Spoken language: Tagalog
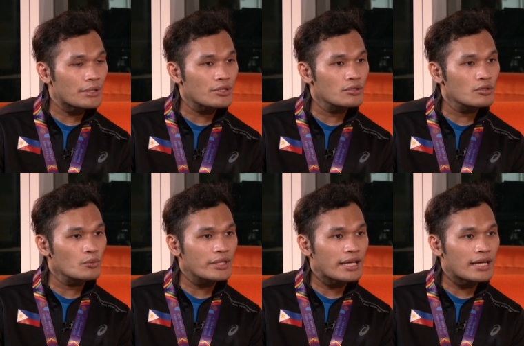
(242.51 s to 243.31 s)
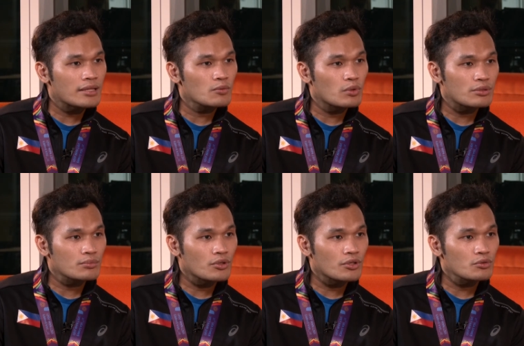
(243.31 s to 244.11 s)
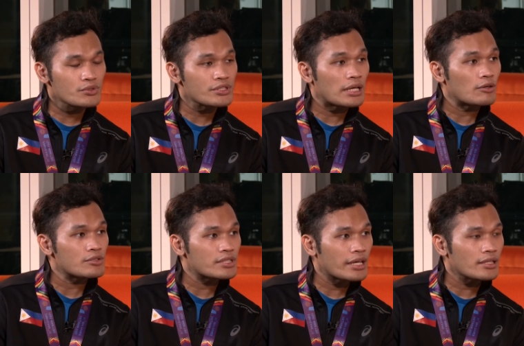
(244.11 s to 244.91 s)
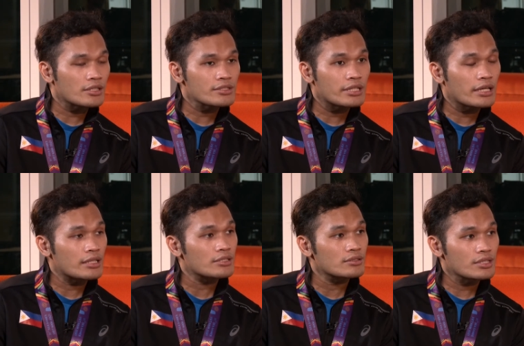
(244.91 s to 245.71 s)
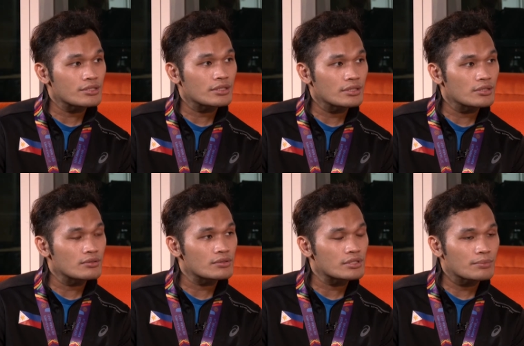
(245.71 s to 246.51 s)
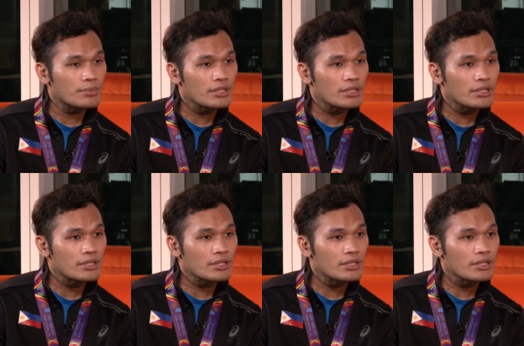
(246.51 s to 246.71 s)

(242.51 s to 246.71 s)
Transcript: Pero we had one more who was outside, our okay. strength and conditioning coach. Okay.